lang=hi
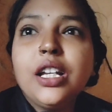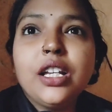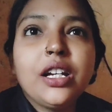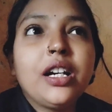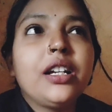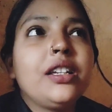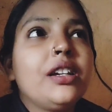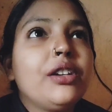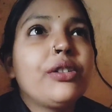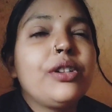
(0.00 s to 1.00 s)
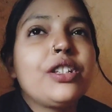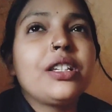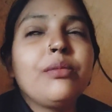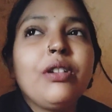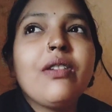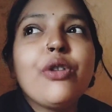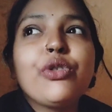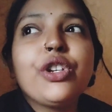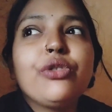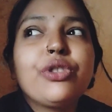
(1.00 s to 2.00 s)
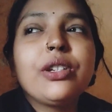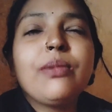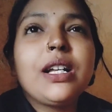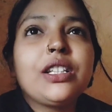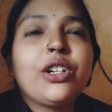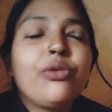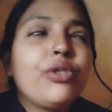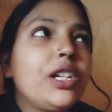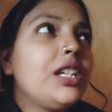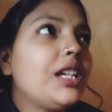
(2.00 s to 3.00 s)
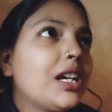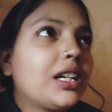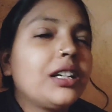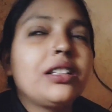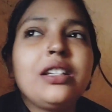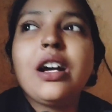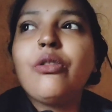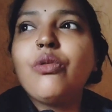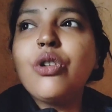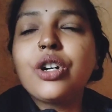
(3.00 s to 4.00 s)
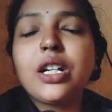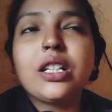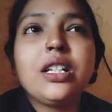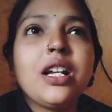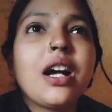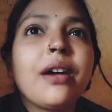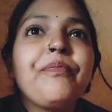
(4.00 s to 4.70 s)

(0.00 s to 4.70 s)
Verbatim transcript: ये इससे मिलवाऊंगी उससे बात करूँगी ये कर दिया वो कर दिया